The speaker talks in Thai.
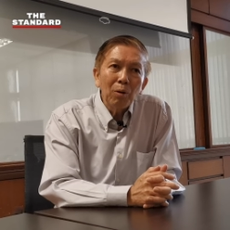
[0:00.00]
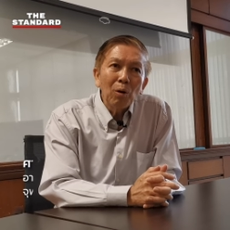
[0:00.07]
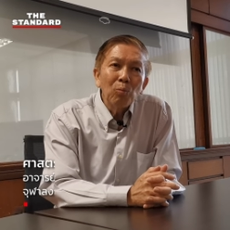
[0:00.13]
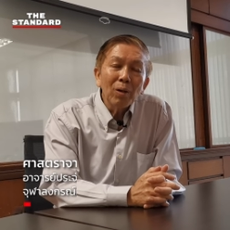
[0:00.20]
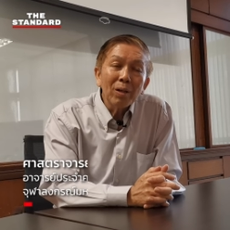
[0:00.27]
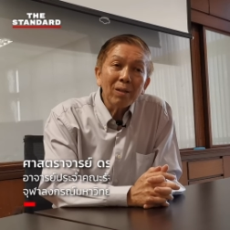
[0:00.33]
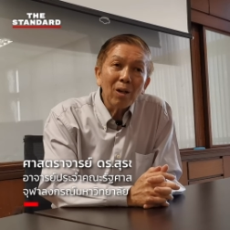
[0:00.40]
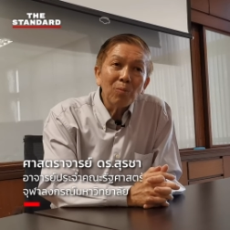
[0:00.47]
ผม
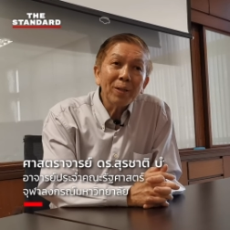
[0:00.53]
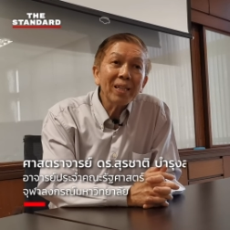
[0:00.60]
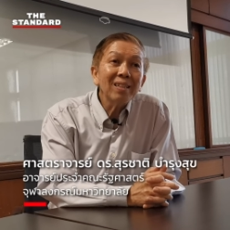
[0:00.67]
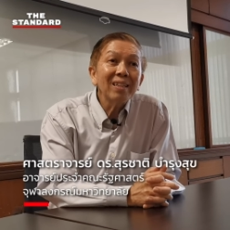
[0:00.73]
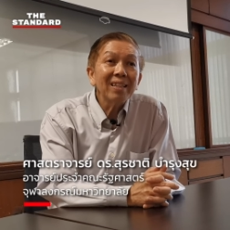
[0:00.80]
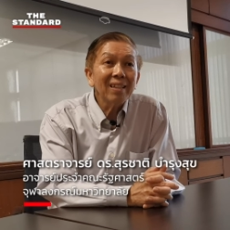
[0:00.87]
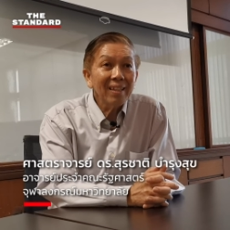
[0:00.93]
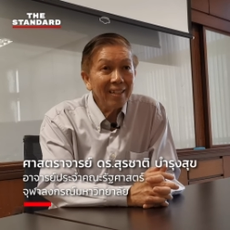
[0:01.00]
ว่าเราไม่
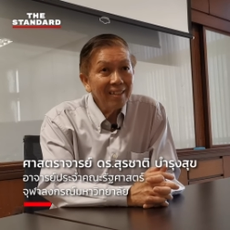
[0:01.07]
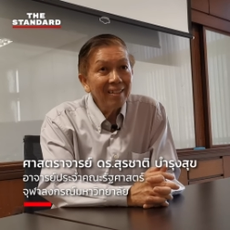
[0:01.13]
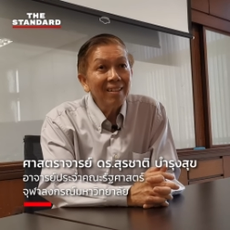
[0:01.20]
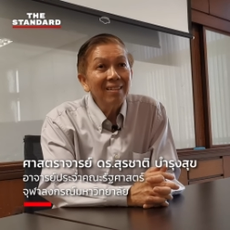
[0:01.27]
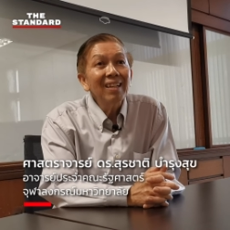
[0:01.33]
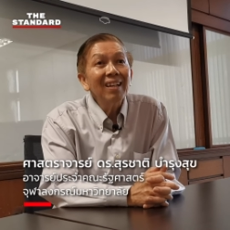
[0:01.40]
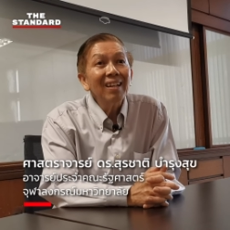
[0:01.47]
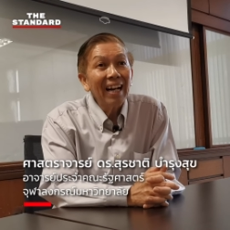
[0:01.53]
เคยคิดถึ
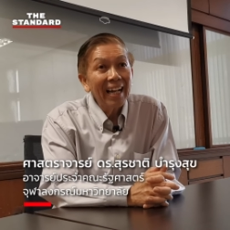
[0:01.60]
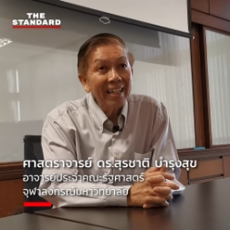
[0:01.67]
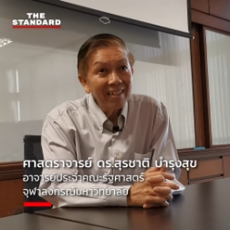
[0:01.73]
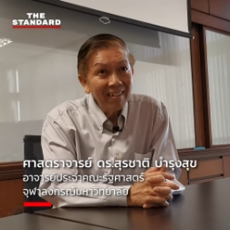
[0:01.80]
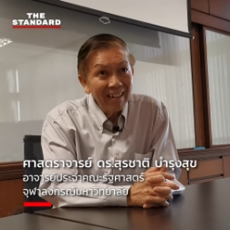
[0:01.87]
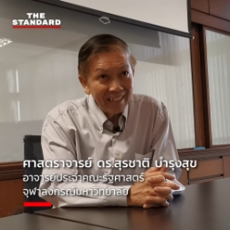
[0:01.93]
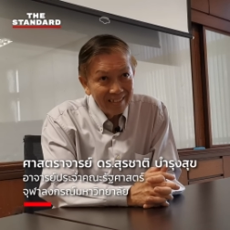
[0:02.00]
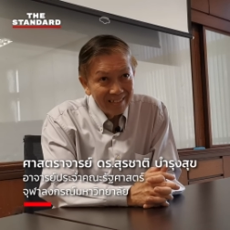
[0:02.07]
งเรื่องการ
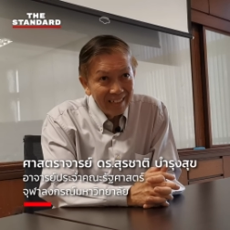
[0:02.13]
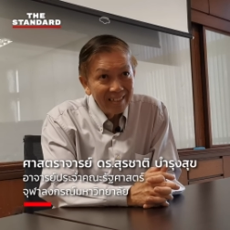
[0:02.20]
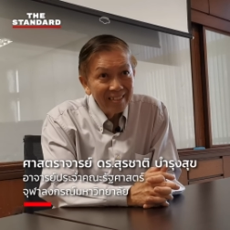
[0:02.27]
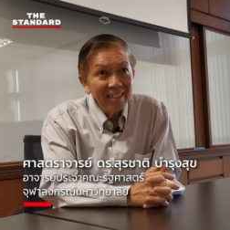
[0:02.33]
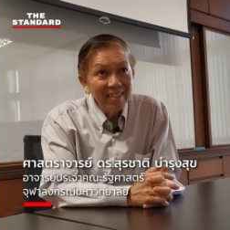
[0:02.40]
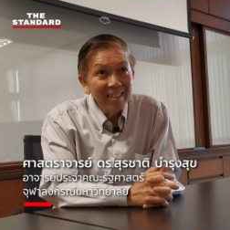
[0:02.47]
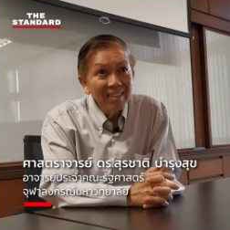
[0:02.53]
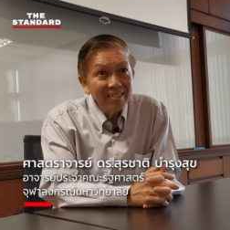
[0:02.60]
กราดยิง
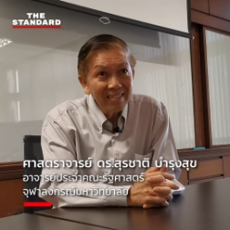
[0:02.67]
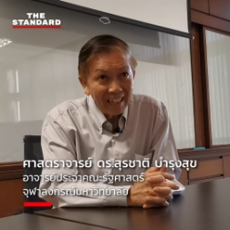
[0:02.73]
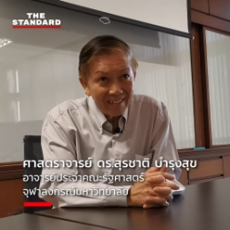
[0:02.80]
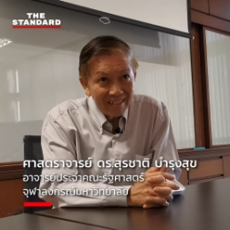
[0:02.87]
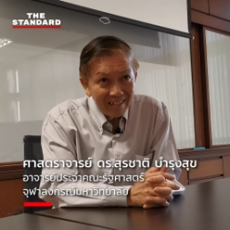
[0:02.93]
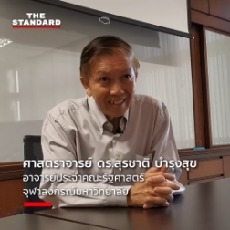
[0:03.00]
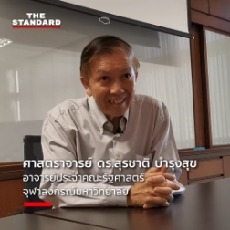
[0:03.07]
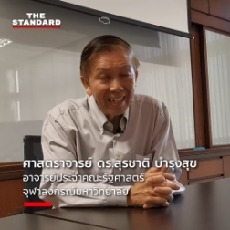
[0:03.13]
ในที่สา
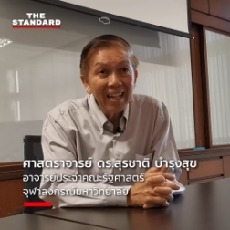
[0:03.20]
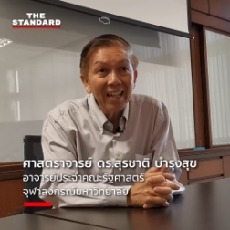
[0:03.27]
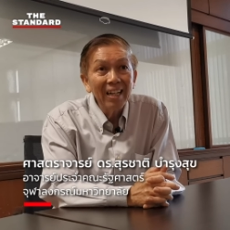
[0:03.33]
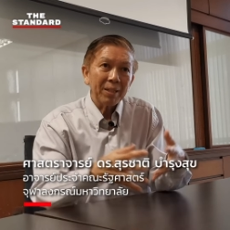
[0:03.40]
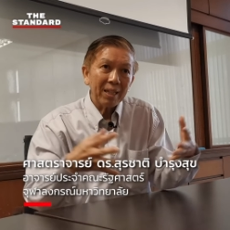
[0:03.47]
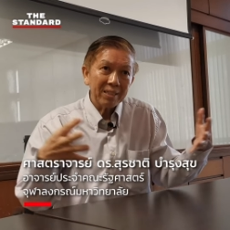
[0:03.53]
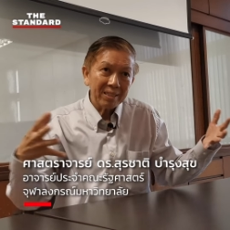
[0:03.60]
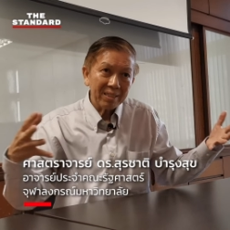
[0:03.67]
ธารณะ
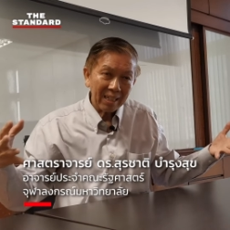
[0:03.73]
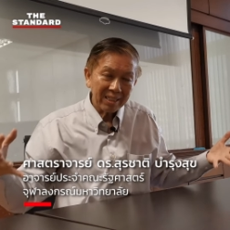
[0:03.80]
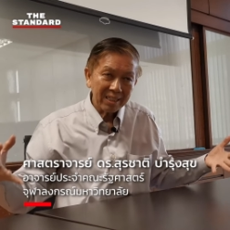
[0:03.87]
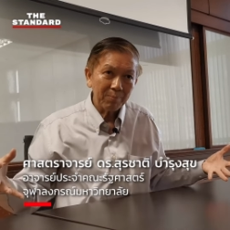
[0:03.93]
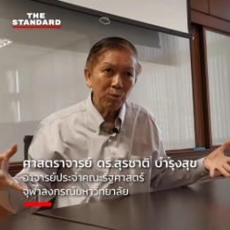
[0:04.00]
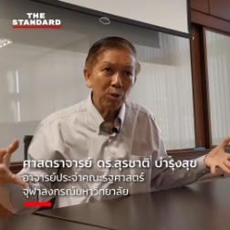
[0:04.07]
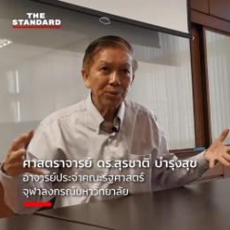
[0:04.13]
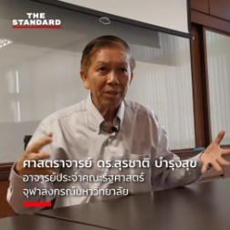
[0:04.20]
ถ้าใช้
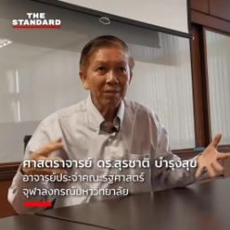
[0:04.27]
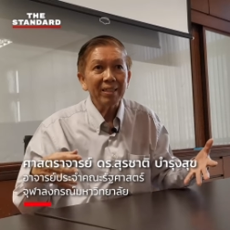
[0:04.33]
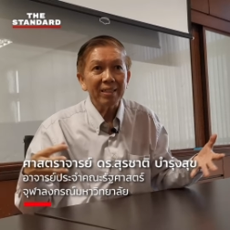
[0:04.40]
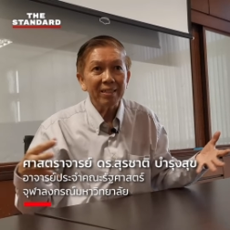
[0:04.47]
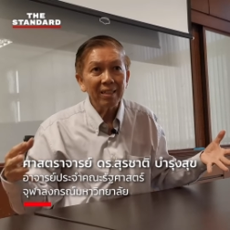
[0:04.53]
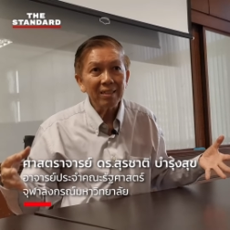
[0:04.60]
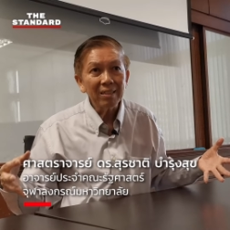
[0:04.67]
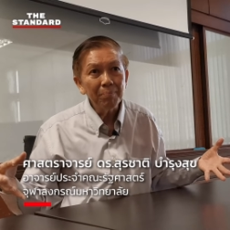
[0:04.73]
สำนวนสังกฤษ
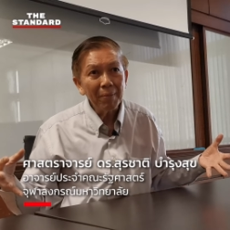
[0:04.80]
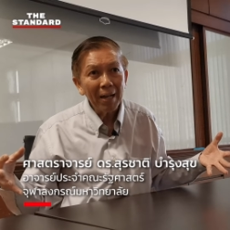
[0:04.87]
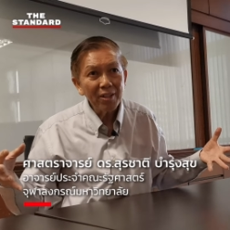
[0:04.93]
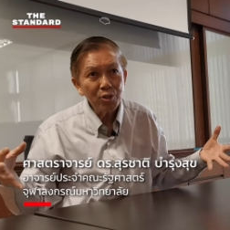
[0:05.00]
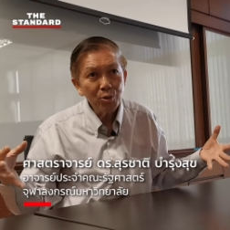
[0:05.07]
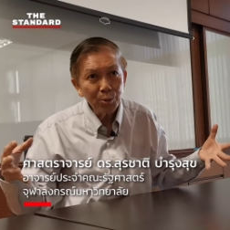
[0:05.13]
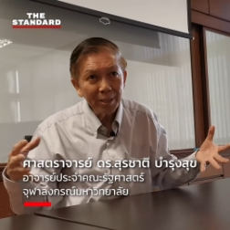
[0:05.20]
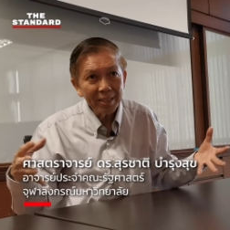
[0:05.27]
เนี่ยคือ mass
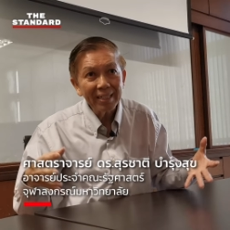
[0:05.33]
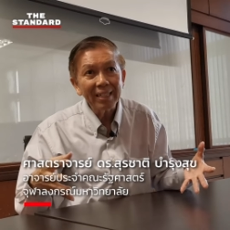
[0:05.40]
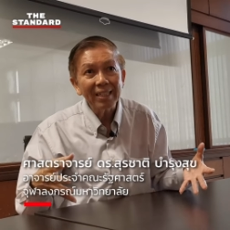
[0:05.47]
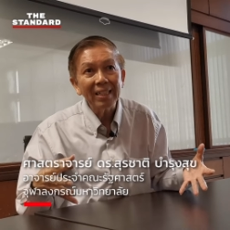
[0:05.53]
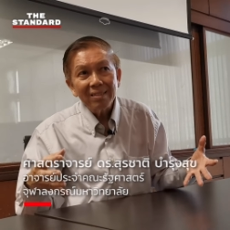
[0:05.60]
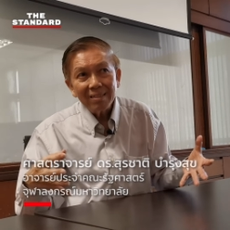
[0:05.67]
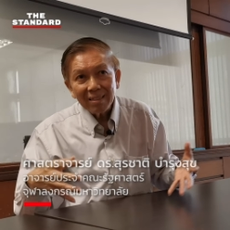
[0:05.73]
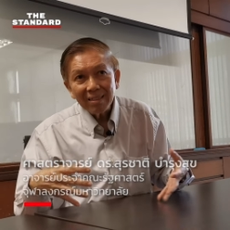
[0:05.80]
shooting
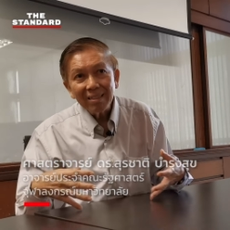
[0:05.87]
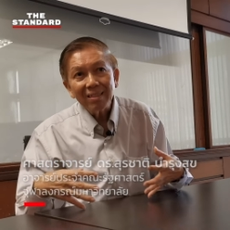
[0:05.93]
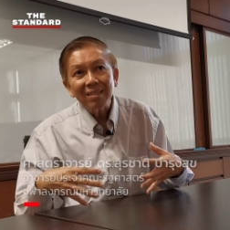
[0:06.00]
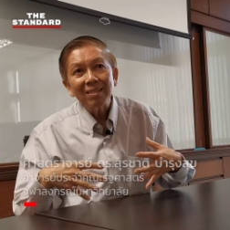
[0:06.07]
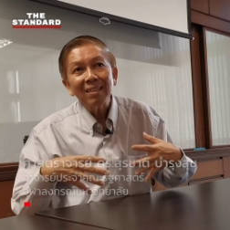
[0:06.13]
ซึ่ง